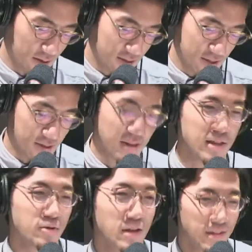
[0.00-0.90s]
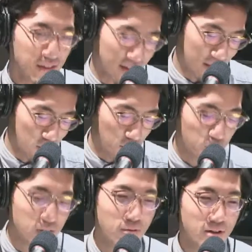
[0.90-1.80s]
えー、じゃあ聴いてくださいえっと
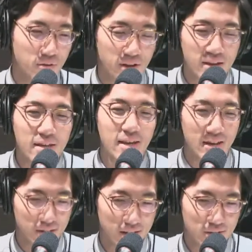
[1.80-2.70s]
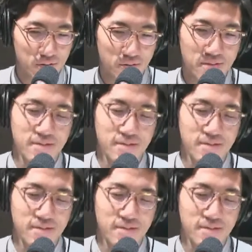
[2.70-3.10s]
ブッダブランドで人間発電所